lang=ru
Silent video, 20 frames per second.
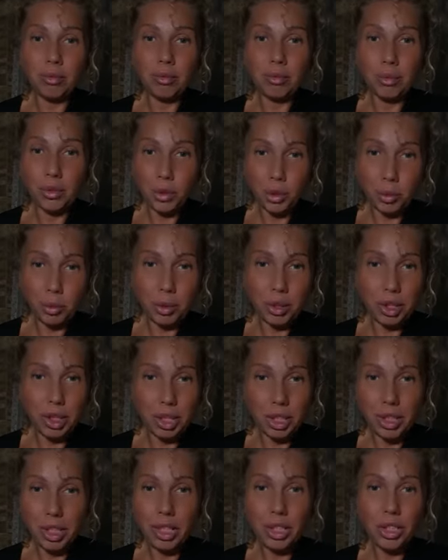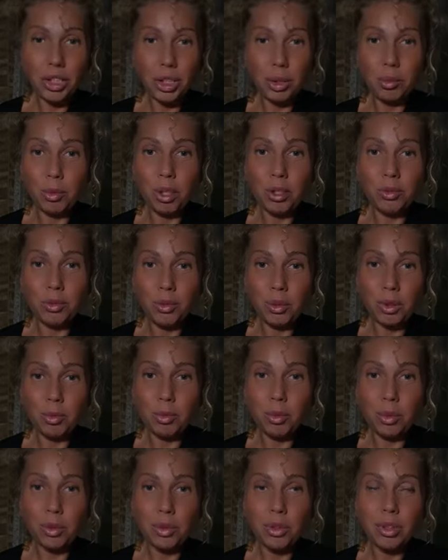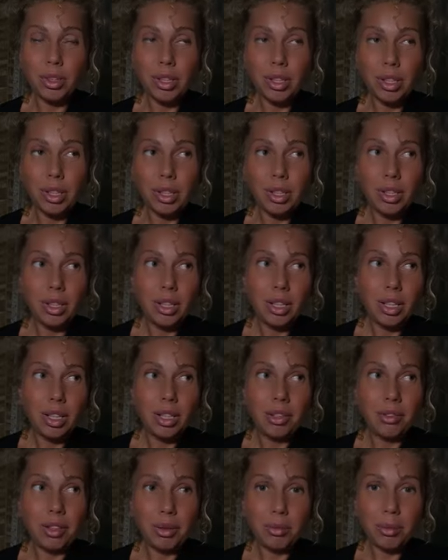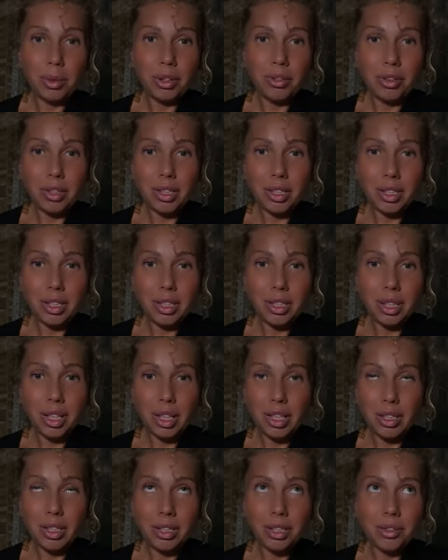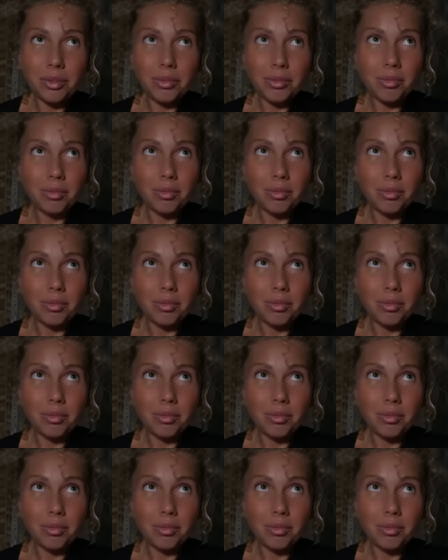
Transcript: Вы думаете, я денежный марафон буду вам проводить как